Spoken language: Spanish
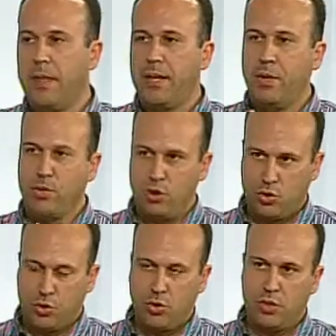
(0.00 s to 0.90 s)
aunque
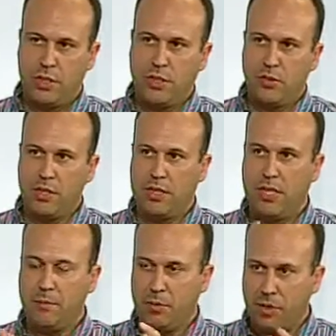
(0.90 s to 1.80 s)
nosotros en lo que es
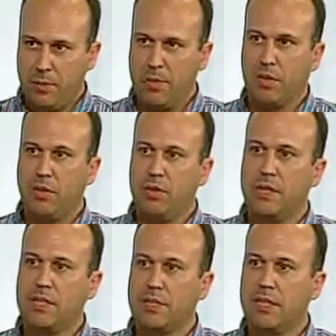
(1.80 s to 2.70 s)
la programación
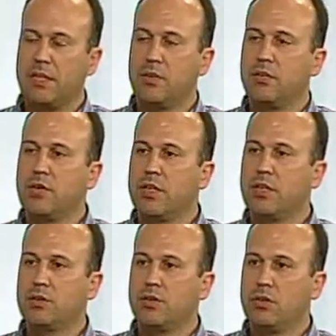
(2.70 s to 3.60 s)
de este
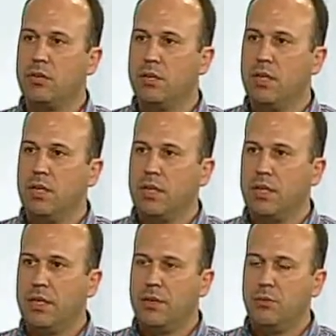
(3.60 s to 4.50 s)
congreso
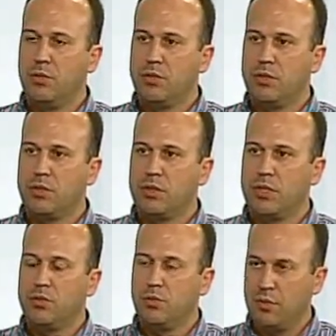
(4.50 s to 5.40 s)
hemos
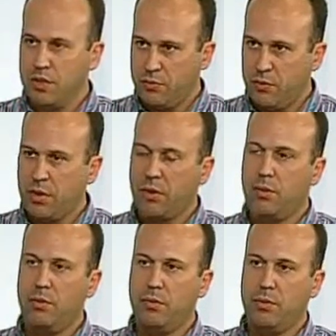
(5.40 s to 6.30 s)
hecho un
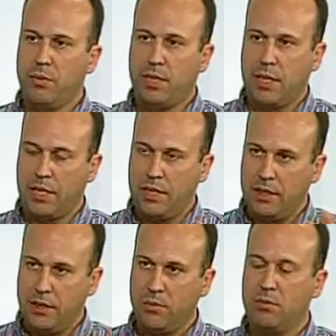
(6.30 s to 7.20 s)
esfuerzo por
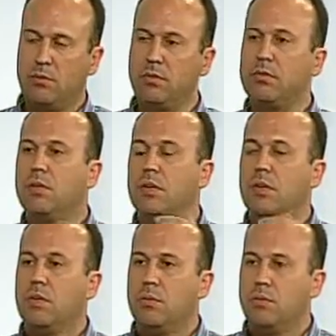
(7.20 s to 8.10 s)
darle un,
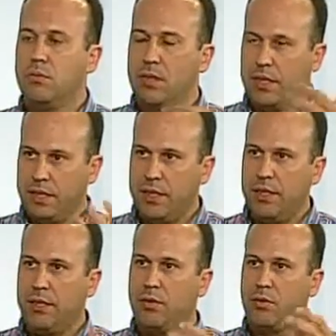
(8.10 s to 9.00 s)

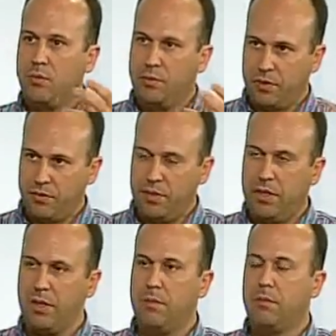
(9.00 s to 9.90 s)
cariz o un
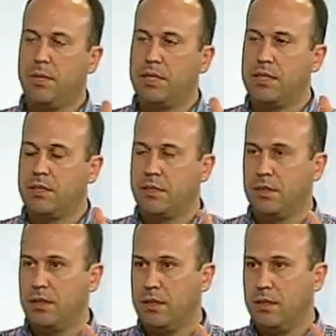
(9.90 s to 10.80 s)
perfil más
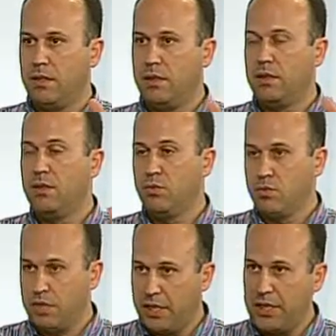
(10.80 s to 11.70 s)
eh,
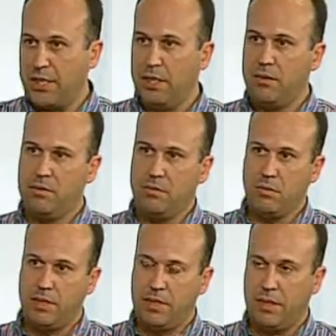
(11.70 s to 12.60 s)
industrial o
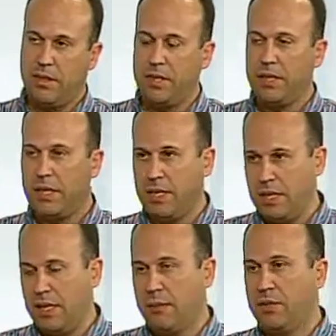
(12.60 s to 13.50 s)
que acerque
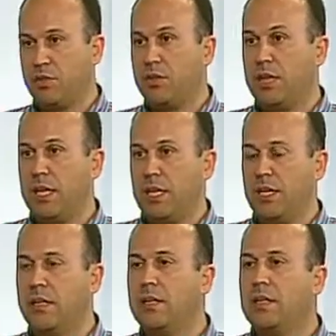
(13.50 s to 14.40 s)
a la visión de
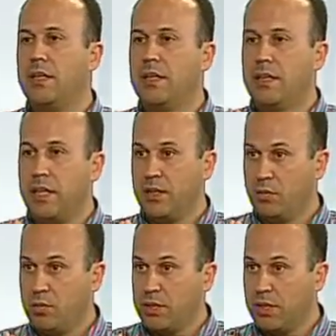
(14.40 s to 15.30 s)
la, de la
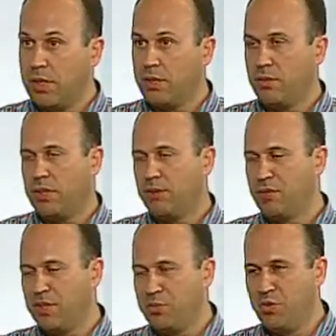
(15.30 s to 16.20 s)
industria o
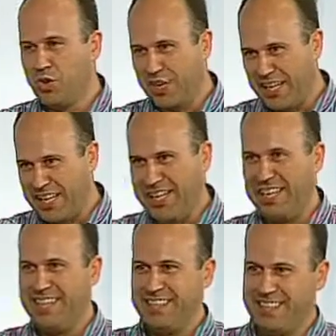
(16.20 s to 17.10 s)
digamos del mundo
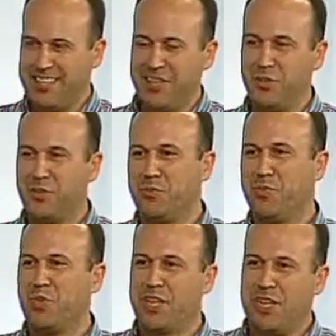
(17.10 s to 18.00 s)
real, entendiendo el
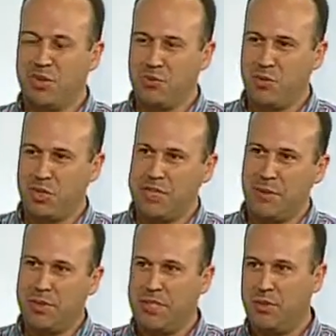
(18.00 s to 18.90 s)
mundo real como lo que está
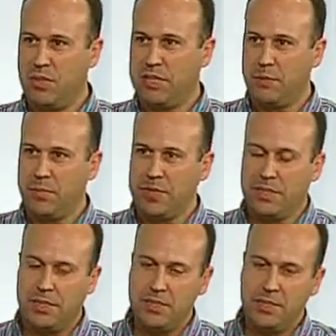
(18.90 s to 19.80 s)
pasando en las
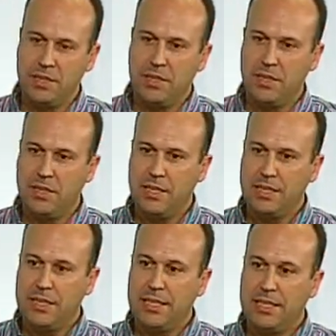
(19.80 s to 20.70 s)
empresas
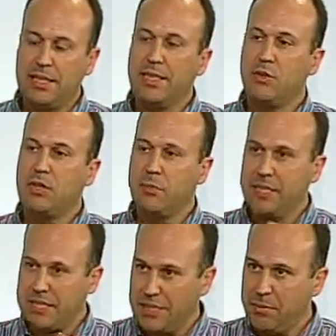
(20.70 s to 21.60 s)
y en ese sentido también
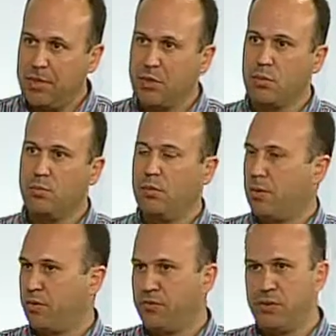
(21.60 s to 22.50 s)
está abierto a
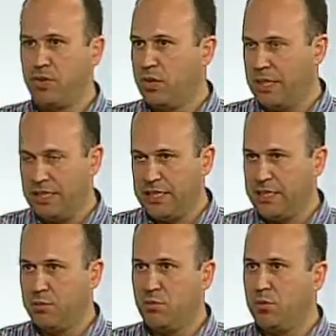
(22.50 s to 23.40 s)
profesionales
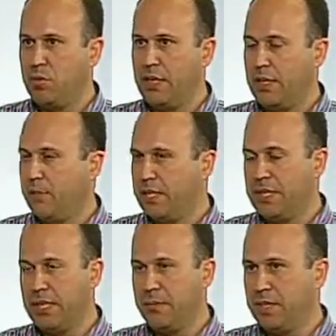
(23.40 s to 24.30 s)
del mundo de la
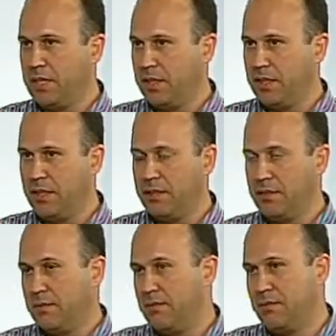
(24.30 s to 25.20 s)
empresa alimentaria
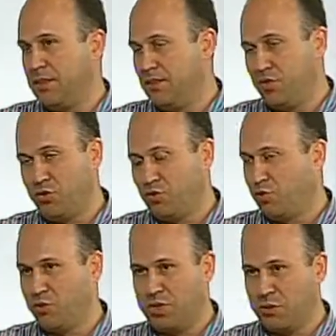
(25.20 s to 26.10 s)
en todos
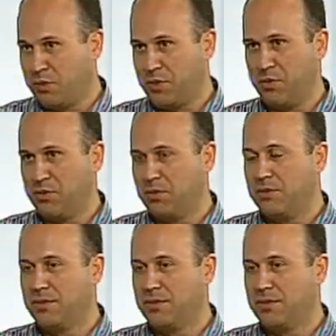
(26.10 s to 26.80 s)
sus aspectos. ¿no?